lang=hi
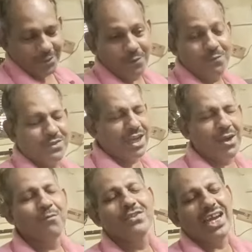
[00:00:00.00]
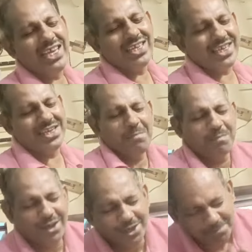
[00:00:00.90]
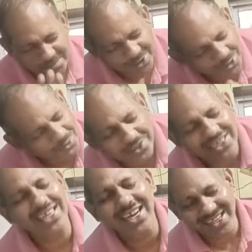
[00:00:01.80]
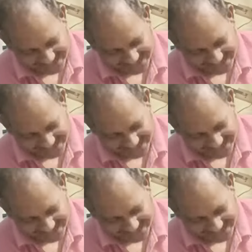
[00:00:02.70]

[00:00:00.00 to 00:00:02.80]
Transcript: के लिए बहुत बहुत शुक्रिया